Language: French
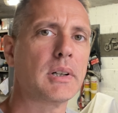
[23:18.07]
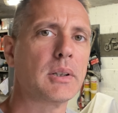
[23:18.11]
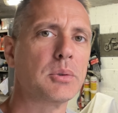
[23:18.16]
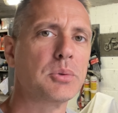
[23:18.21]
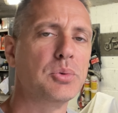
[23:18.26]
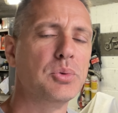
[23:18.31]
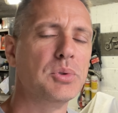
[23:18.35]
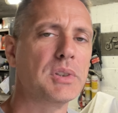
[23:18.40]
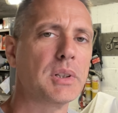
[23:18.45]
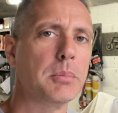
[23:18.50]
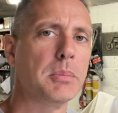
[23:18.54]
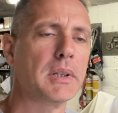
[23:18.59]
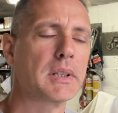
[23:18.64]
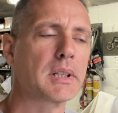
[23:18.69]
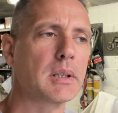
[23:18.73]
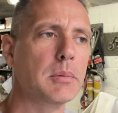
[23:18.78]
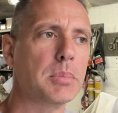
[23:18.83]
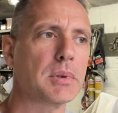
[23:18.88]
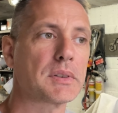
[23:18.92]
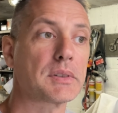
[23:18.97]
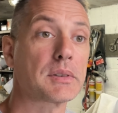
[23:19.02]
reçu cette
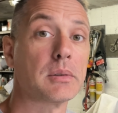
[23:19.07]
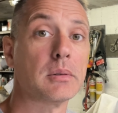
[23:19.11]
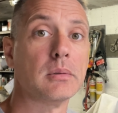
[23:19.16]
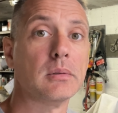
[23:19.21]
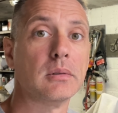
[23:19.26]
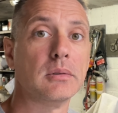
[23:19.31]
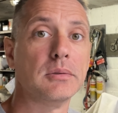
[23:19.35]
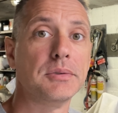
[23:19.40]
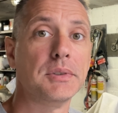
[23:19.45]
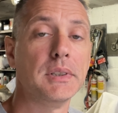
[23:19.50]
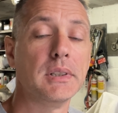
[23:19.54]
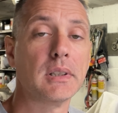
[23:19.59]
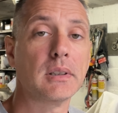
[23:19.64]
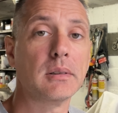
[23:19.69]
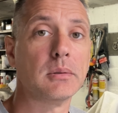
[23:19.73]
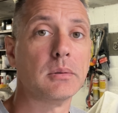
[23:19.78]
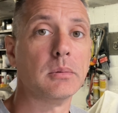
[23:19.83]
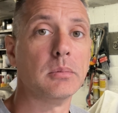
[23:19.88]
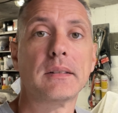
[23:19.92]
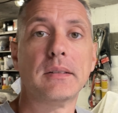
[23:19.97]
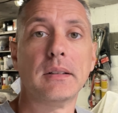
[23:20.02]
batterie parce que au final
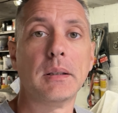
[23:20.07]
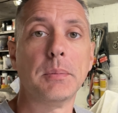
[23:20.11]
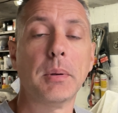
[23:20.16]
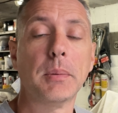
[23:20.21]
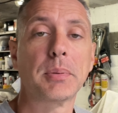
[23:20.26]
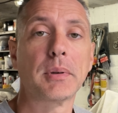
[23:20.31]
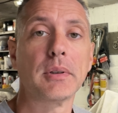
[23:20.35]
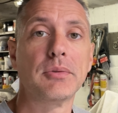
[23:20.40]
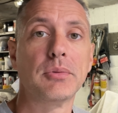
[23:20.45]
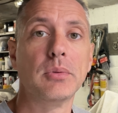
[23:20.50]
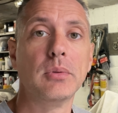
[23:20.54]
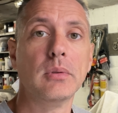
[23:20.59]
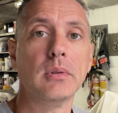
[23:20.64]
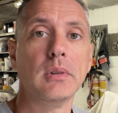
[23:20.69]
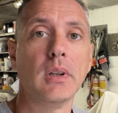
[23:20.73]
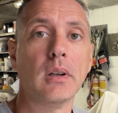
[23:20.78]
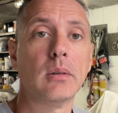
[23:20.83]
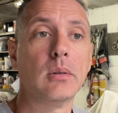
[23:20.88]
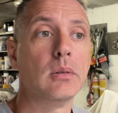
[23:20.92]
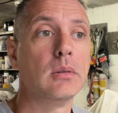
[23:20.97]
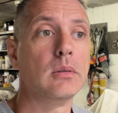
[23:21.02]
euh, c'était pas prévu.
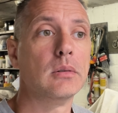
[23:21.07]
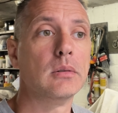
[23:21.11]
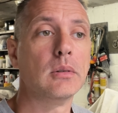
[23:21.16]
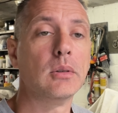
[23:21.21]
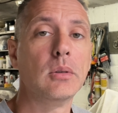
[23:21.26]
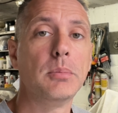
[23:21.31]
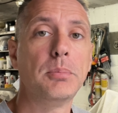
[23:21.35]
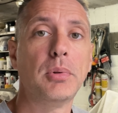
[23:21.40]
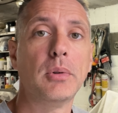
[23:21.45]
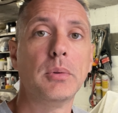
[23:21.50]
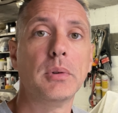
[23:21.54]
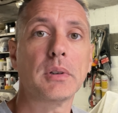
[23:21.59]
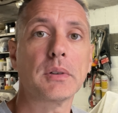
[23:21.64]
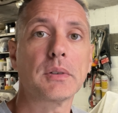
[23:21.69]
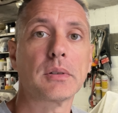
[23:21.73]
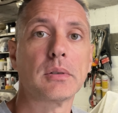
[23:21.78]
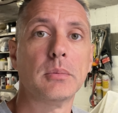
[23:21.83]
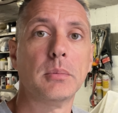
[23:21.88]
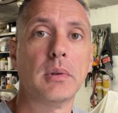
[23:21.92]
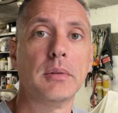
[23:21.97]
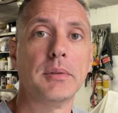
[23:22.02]
Euh, All Powers
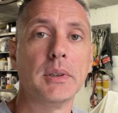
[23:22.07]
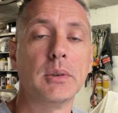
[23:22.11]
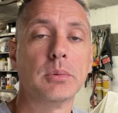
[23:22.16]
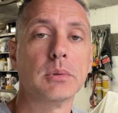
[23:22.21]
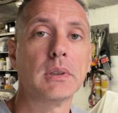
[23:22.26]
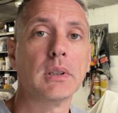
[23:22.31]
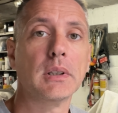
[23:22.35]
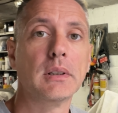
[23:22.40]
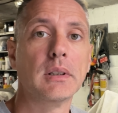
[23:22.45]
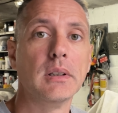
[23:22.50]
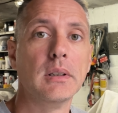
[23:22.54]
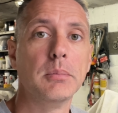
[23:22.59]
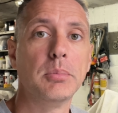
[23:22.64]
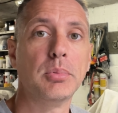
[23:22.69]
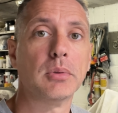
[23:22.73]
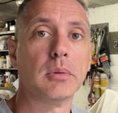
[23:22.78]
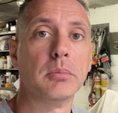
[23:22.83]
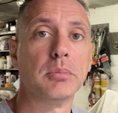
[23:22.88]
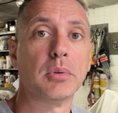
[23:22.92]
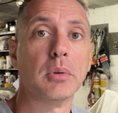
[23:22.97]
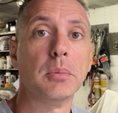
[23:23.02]
m'avait contacté
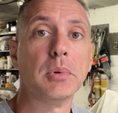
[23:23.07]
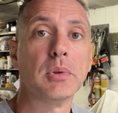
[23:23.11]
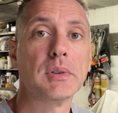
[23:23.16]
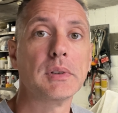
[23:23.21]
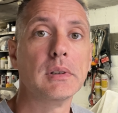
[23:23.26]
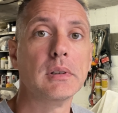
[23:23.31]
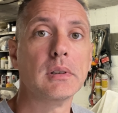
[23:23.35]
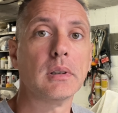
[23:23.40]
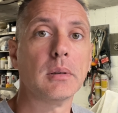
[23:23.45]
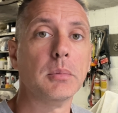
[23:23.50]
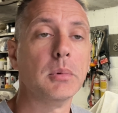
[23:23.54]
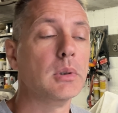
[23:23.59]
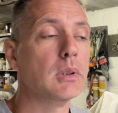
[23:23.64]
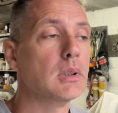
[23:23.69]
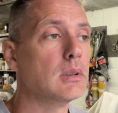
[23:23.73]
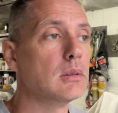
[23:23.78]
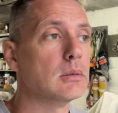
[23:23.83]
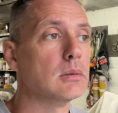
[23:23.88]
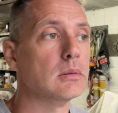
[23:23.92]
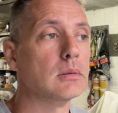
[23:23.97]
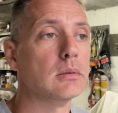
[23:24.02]
pour me proposer un
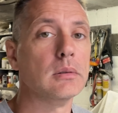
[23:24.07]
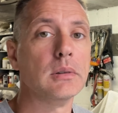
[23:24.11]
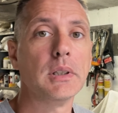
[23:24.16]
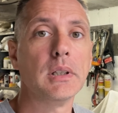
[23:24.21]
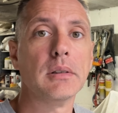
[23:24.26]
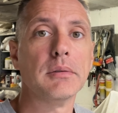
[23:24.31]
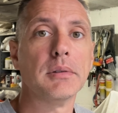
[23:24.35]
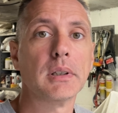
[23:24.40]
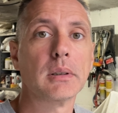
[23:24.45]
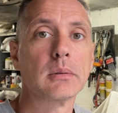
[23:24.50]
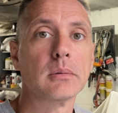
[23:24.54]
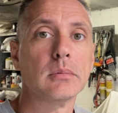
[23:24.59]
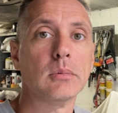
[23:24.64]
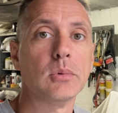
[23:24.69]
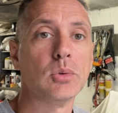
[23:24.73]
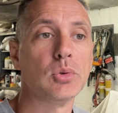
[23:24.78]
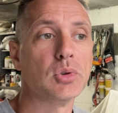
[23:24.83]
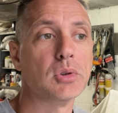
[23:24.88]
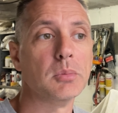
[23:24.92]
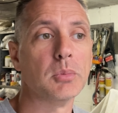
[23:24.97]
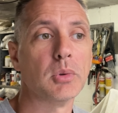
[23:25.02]
modèle euh, équivalent,
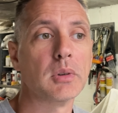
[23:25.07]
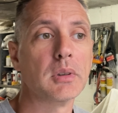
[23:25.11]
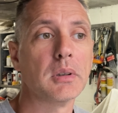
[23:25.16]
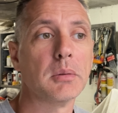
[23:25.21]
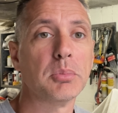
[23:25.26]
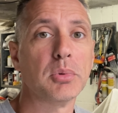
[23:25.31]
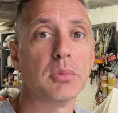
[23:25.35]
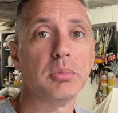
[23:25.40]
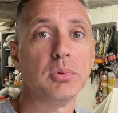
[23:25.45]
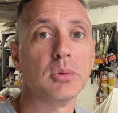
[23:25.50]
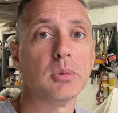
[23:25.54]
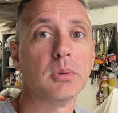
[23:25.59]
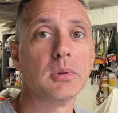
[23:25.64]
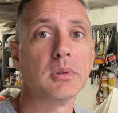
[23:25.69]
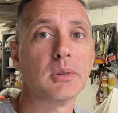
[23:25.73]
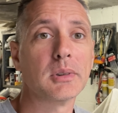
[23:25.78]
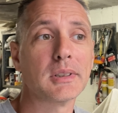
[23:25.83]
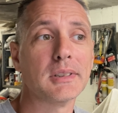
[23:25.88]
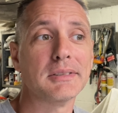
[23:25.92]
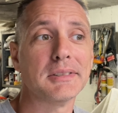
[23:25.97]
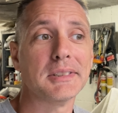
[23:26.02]
donc ai demandé un peu plus gros
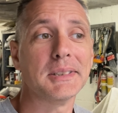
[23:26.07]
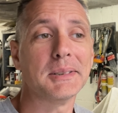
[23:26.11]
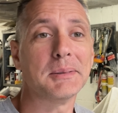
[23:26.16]
tant qu'à faire.